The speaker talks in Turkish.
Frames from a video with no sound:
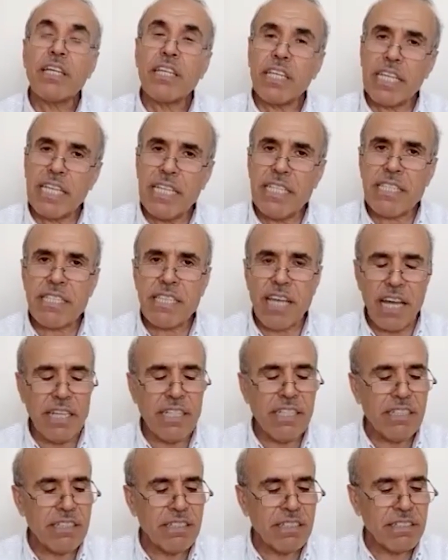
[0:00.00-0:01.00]

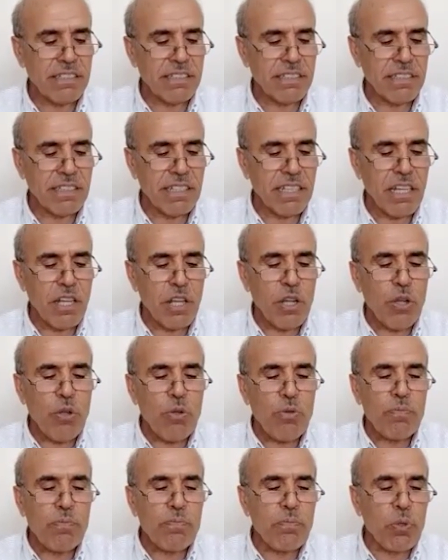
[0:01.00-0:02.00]
insan
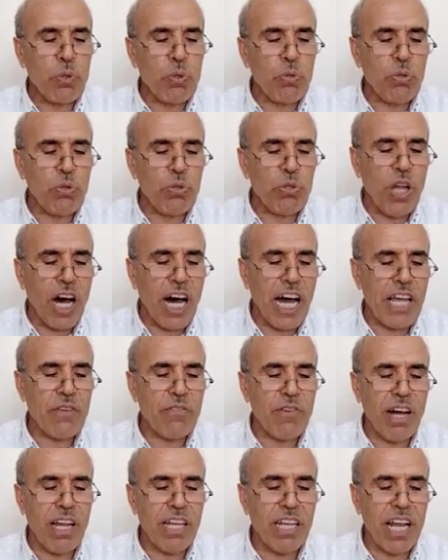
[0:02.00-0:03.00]
bütün
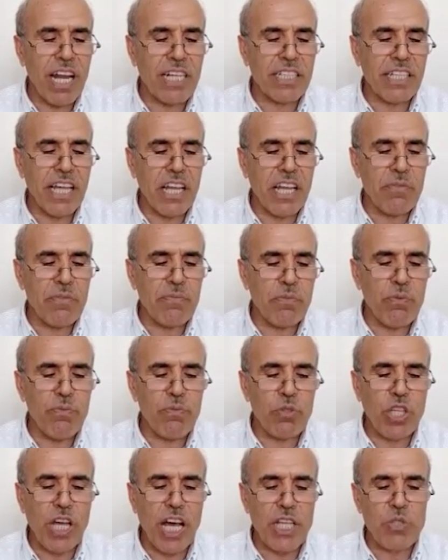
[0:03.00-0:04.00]
hayvanlardan
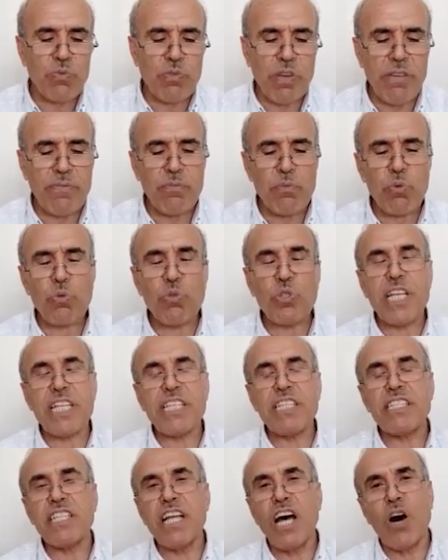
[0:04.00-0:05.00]
mümtaz ve
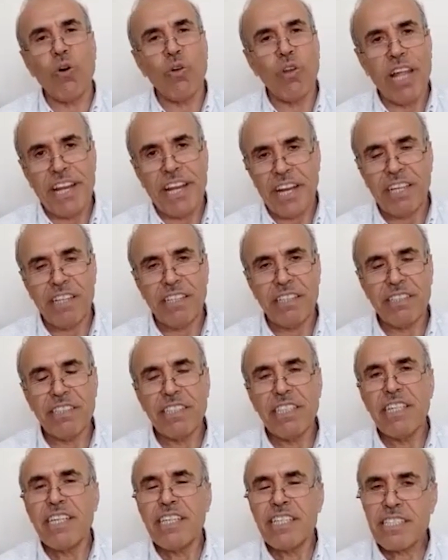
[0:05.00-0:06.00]
müstesna olarak
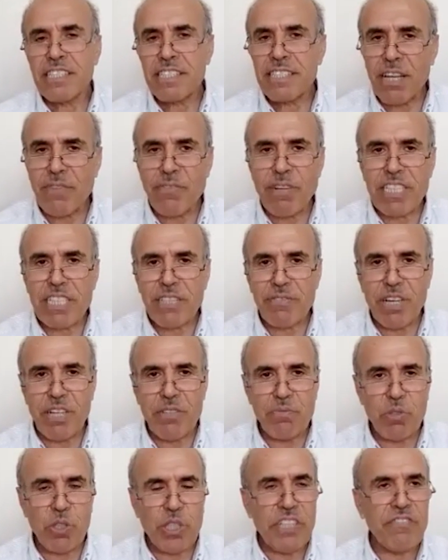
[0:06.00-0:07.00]
zaman
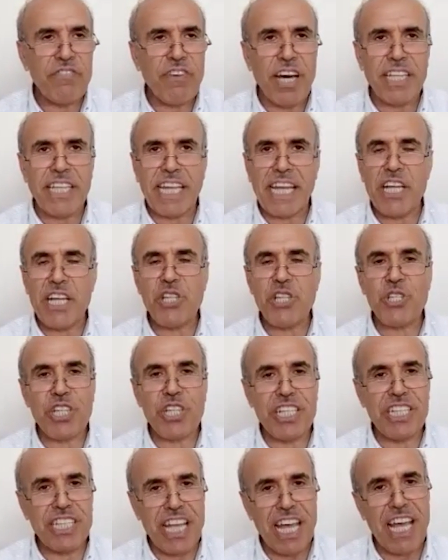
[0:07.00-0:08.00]
zaman bu ifade
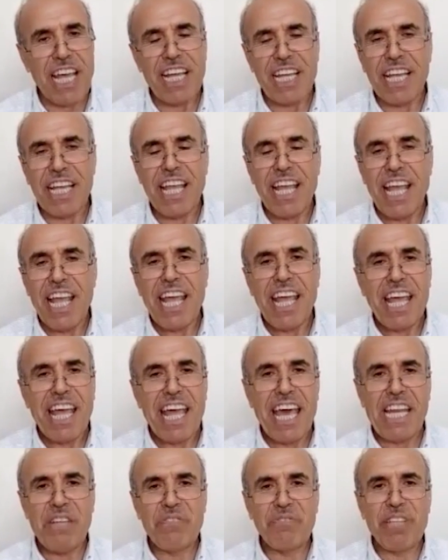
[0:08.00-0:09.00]
geçtiğinde
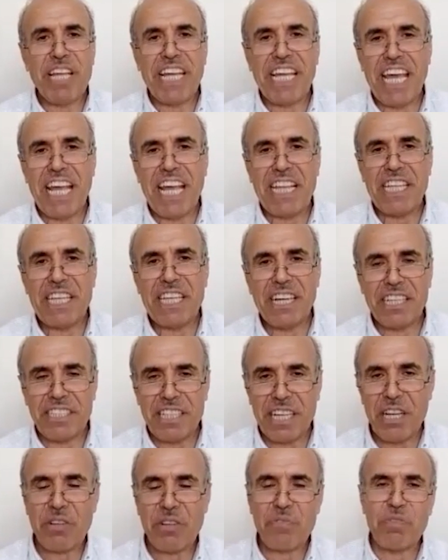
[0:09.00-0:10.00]
elimden geldiği
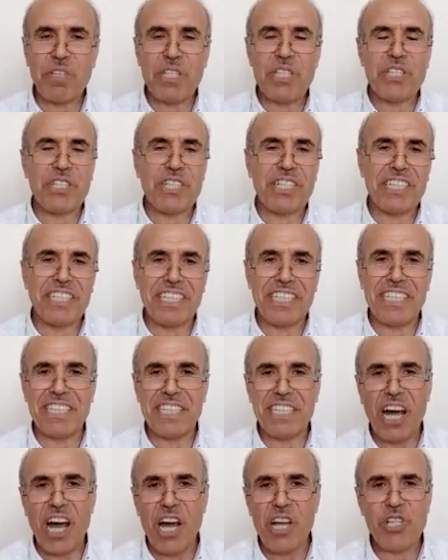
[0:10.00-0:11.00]
kadar bir
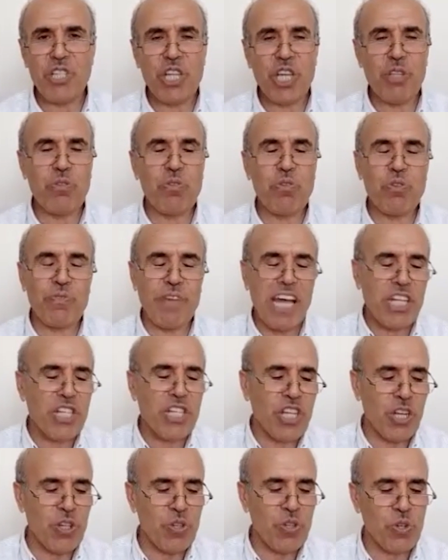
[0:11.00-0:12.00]
e, haşiye düşmeye
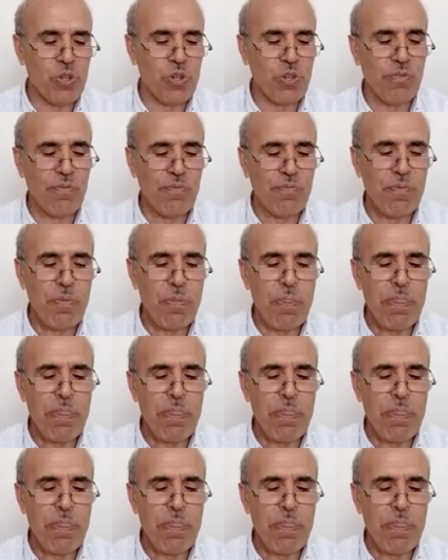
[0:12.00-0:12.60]
çalışıyorum.